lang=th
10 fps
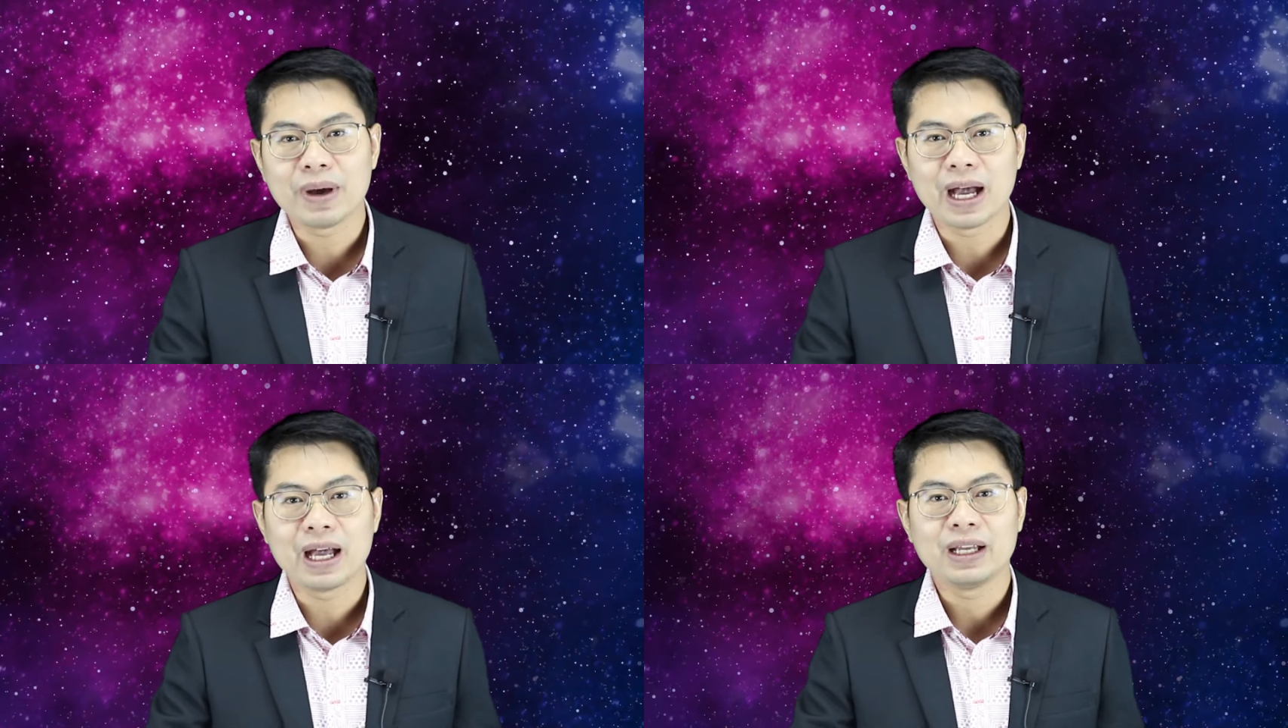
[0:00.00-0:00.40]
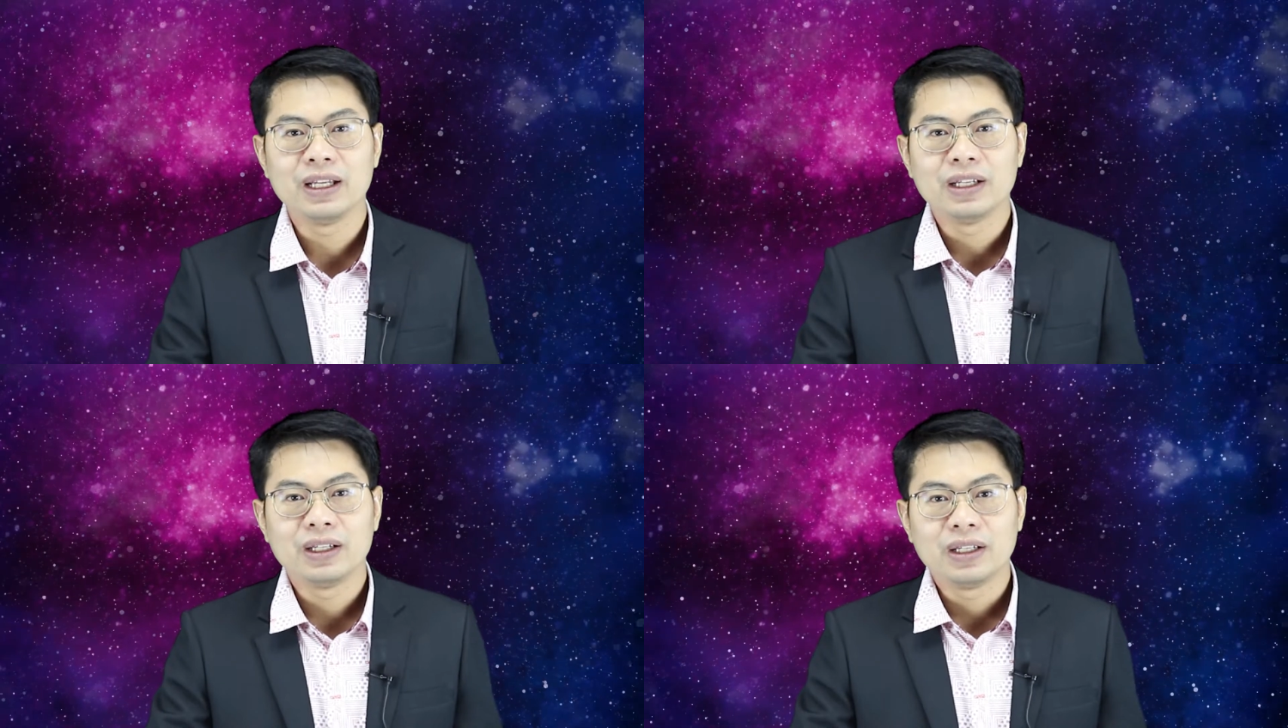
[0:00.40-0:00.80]
มา
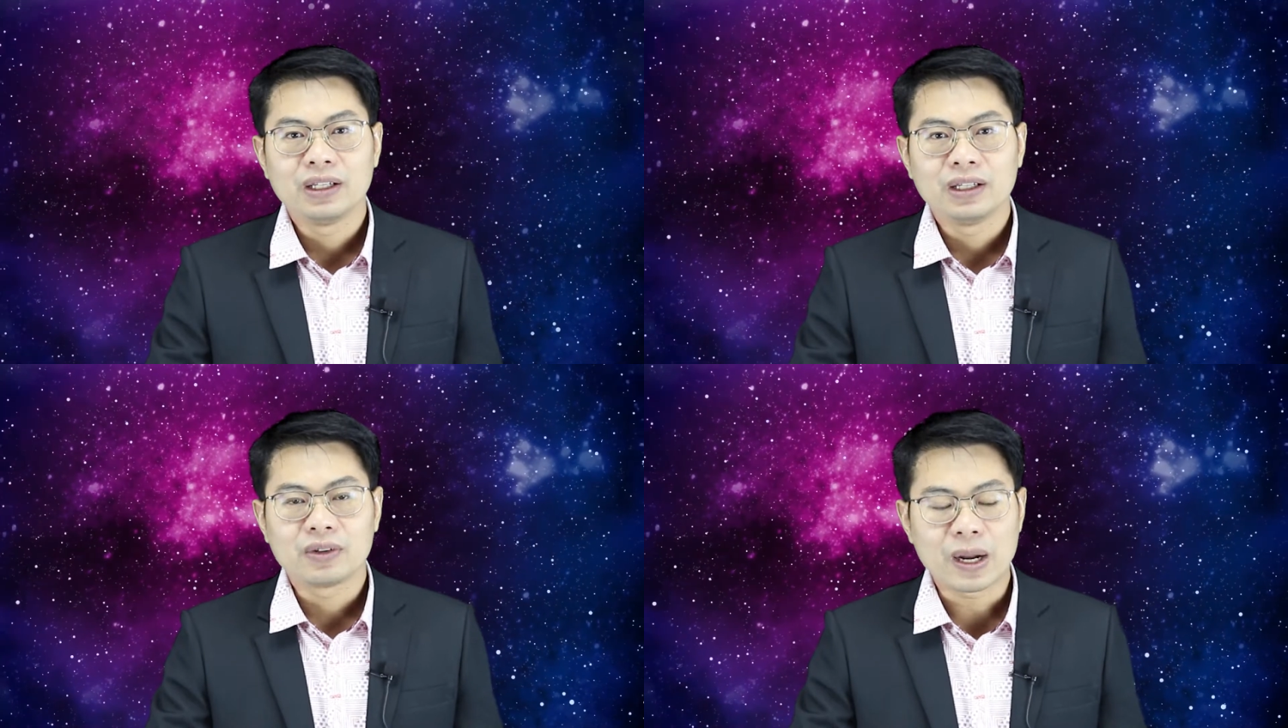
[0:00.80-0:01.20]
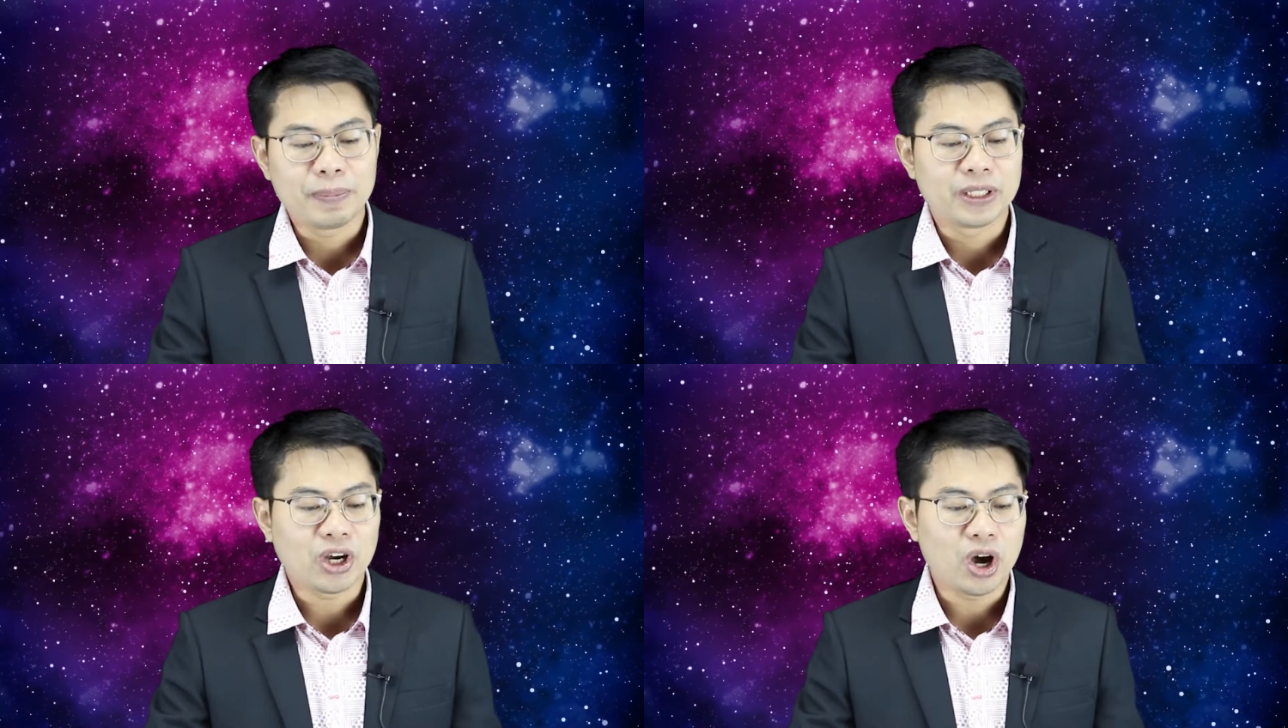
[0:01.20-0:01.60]
รับ
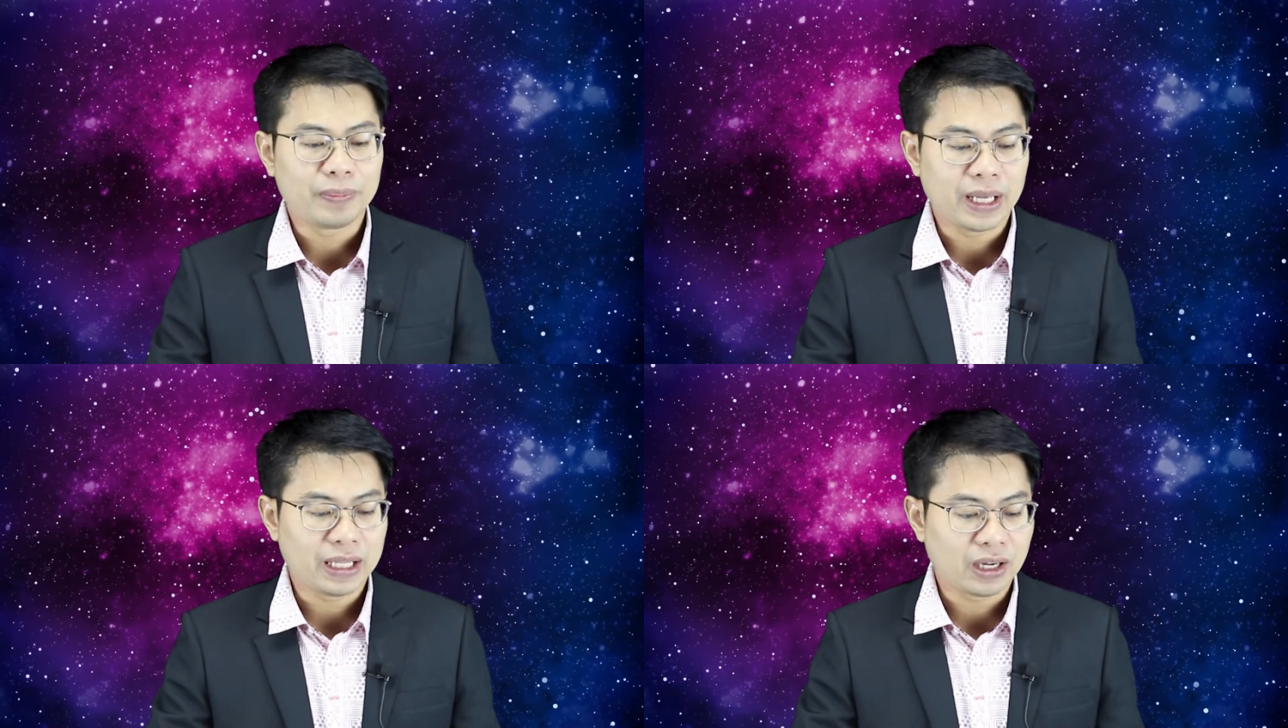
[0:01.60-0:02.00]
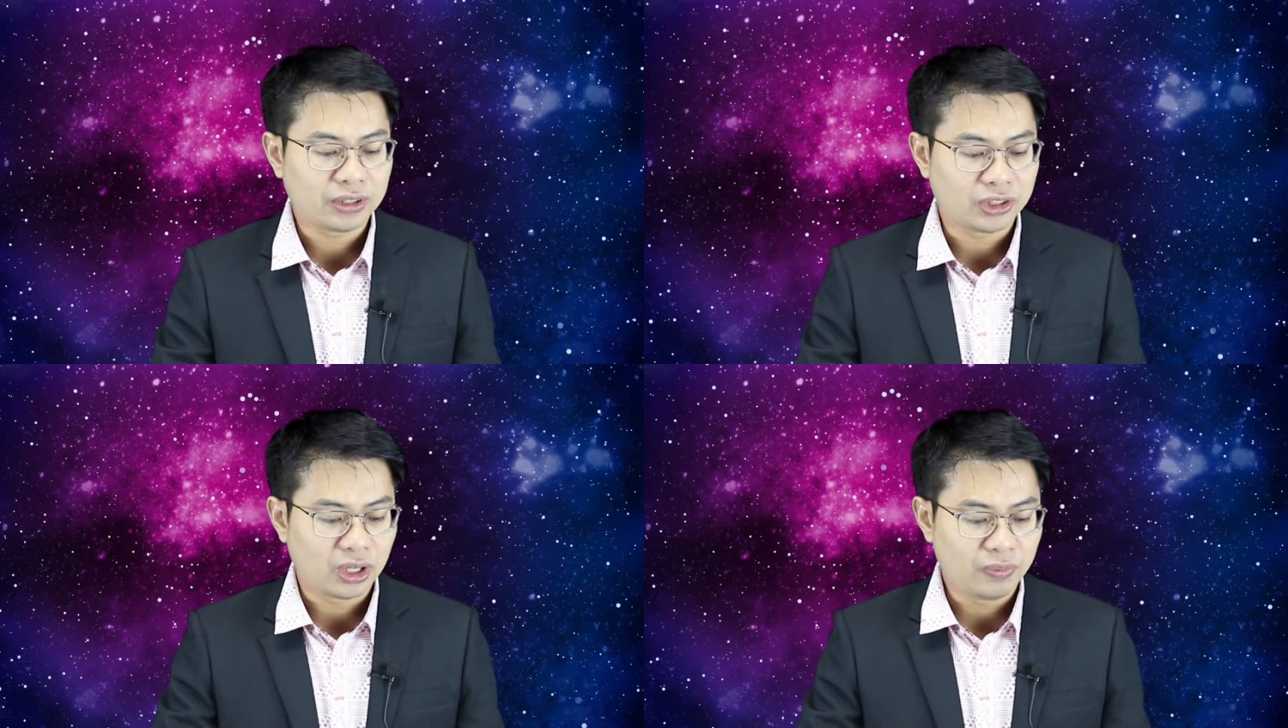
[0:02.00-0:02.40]
ผิดชอบนะแล้ว
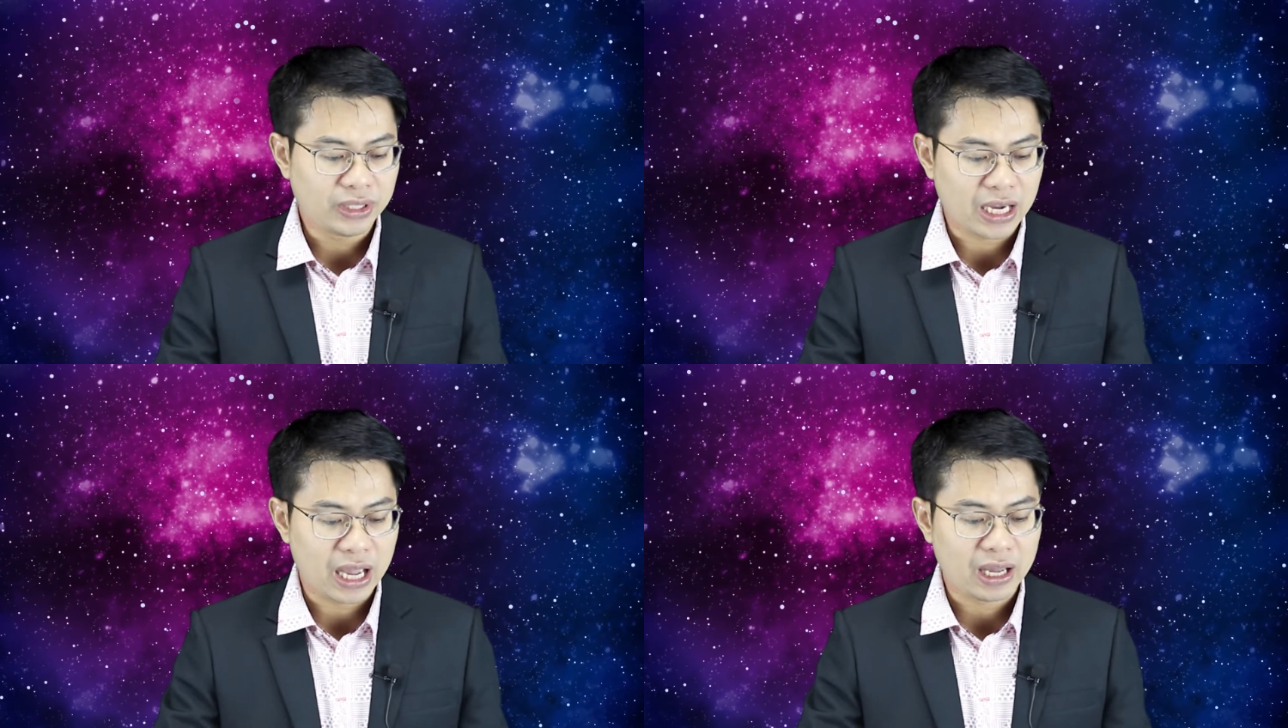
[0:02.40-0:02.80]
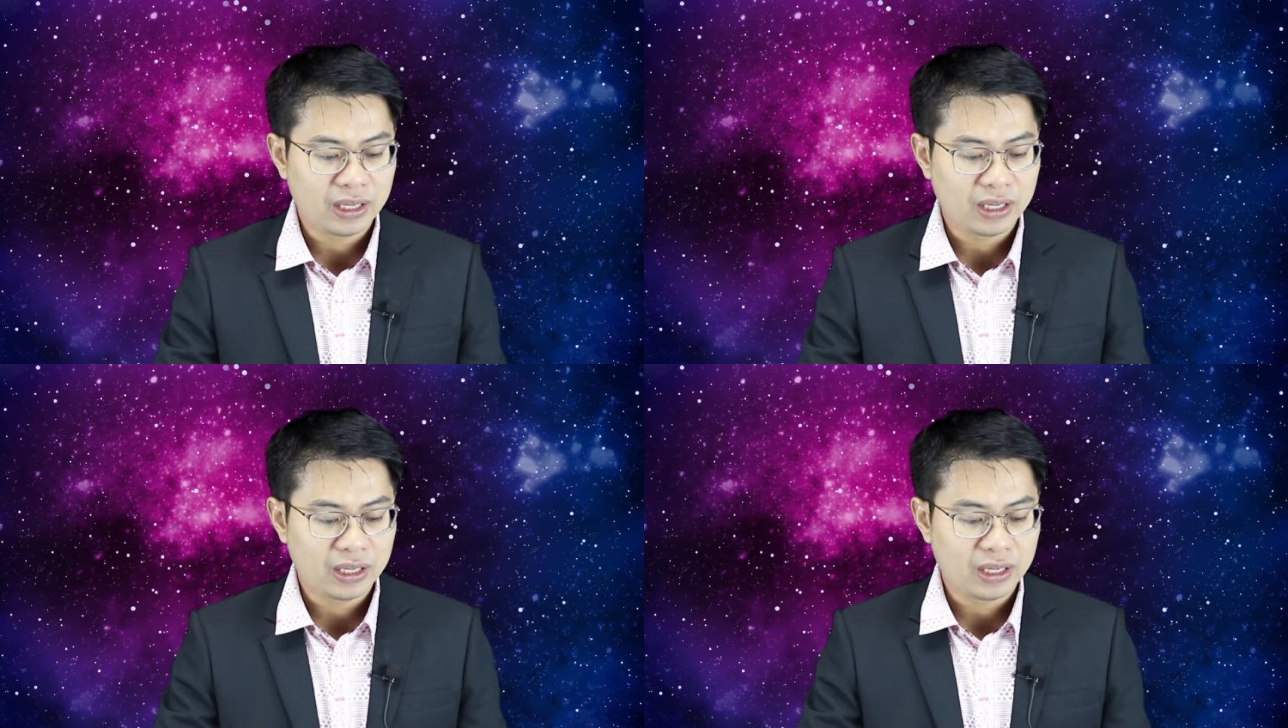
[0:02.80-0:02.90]
ก็สอนวิชา